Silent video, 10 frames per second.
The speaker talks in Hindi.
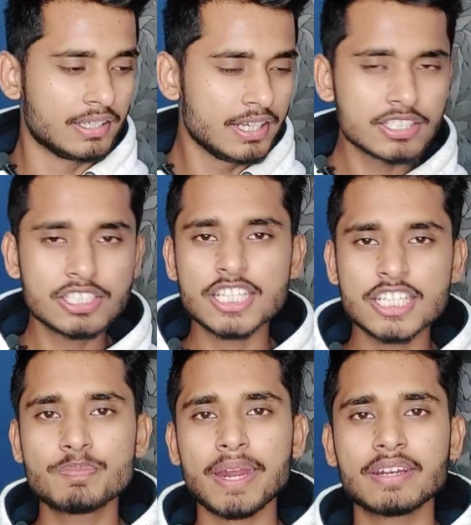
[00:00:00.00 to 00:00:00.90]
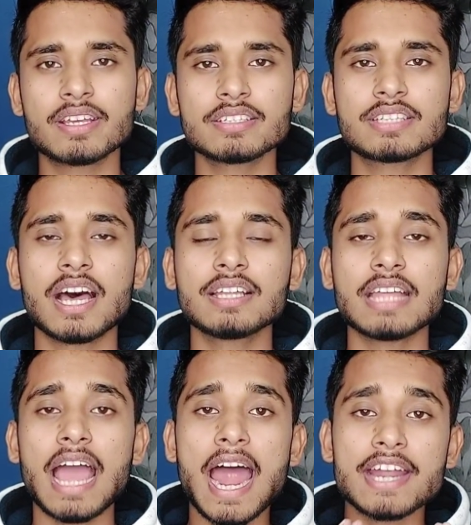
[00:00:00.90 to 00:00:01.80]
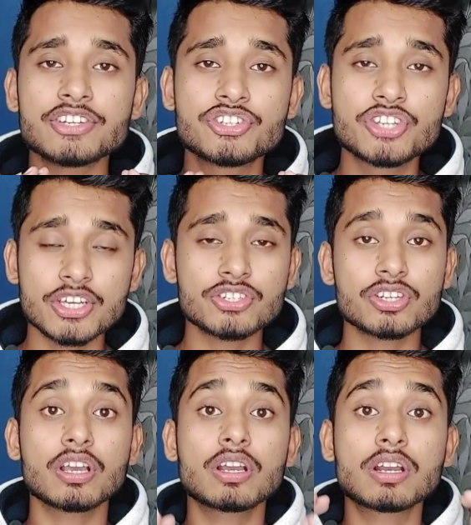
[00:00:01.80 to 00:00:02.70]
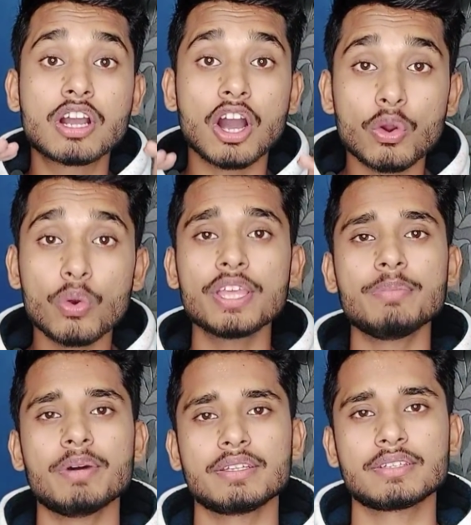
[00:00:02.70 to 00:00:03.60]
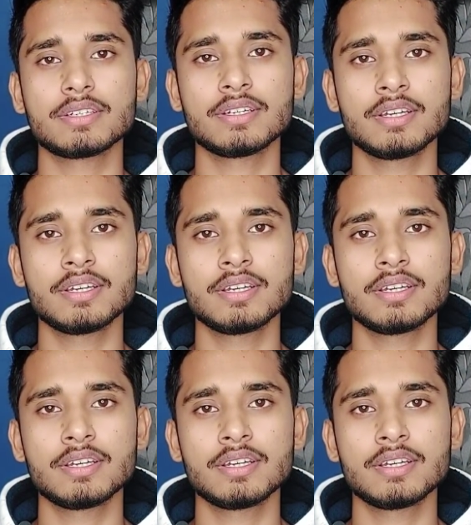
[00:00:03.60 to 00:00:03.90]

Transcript: डिसरिस्पेक्ट के साथ एडजस्ट करो ही मत